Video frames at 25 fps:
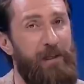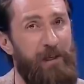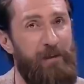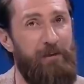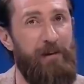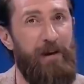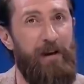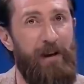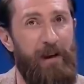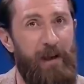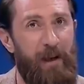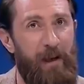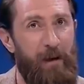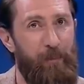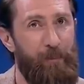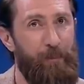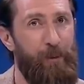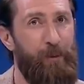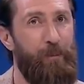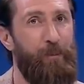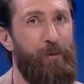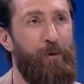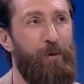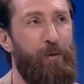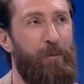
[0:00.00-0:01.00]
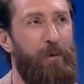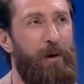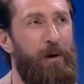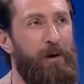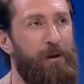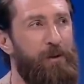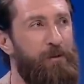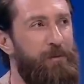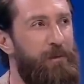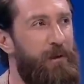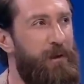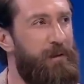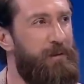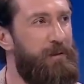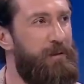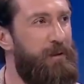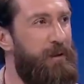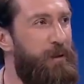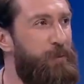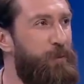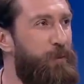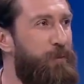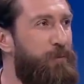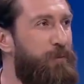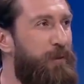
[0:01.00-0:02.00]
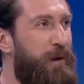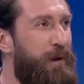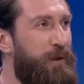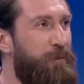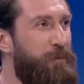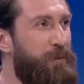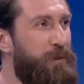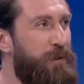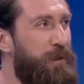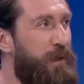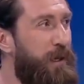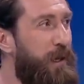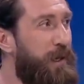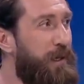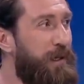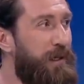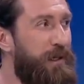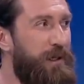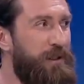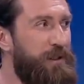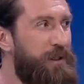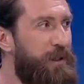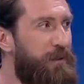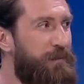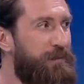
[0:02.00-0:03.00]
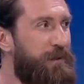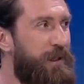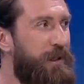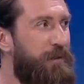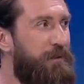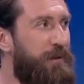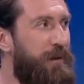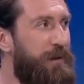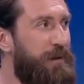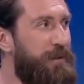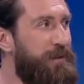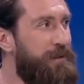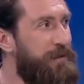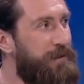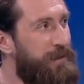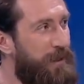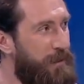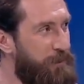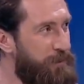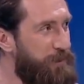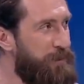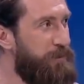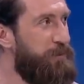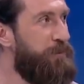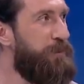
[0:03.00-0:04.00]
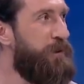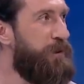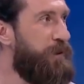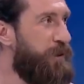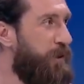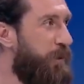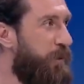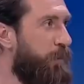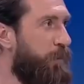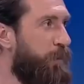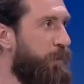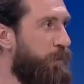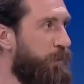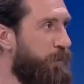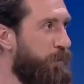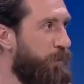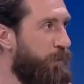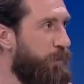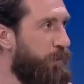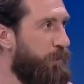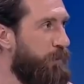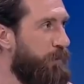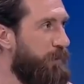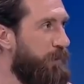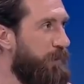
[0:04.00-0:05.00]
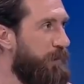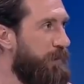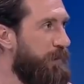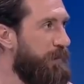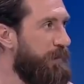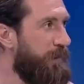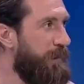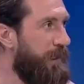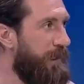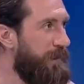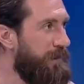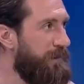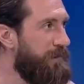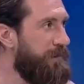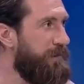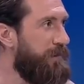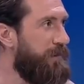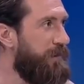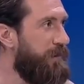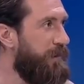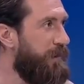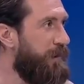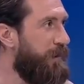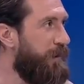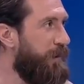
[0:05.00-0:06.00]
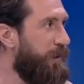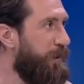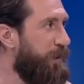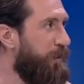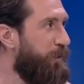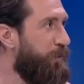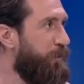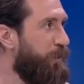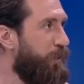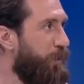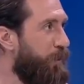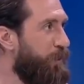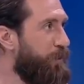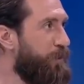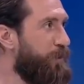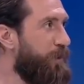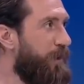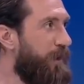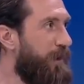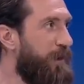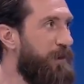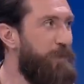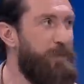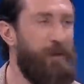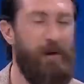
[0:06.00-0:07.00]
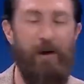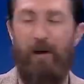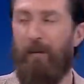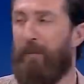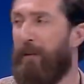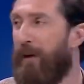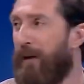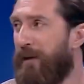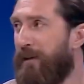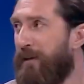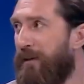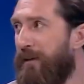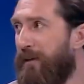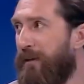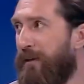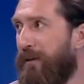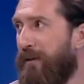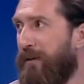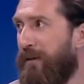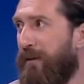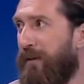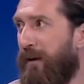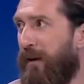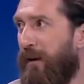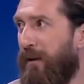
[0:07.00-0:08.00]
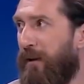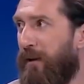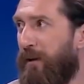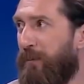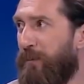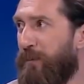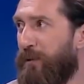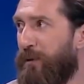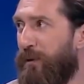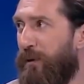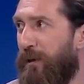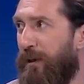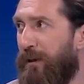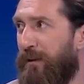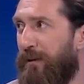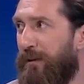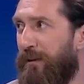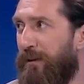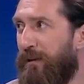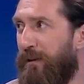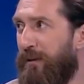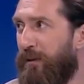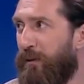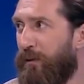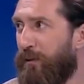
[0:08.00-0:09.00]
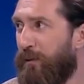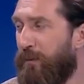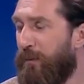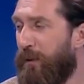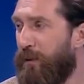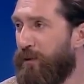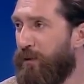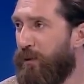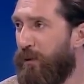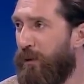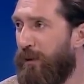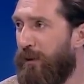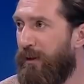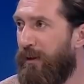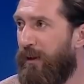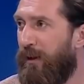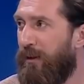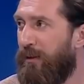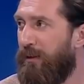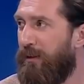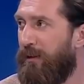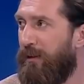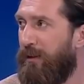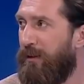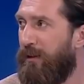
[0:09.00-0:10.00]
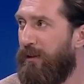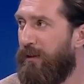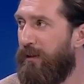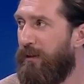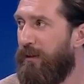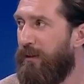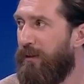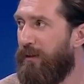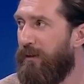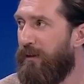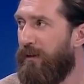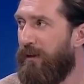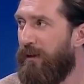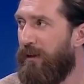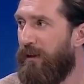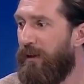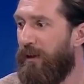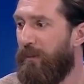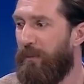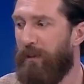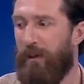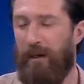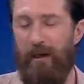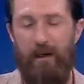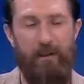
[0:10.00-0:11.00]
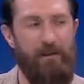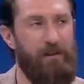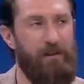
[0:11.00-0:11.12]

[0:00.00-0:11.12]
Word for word: evvel bilmiyorum arşivde hatırlamıyorum var mıdır? Kaç hafta evvel ister misin bir de şampiyonluk gelsin bu oyuncularla beraber dedik. Allah mı söyletti nedir? Yani. O zaman çok iddialı değildi. Şu Ama an gerçekten...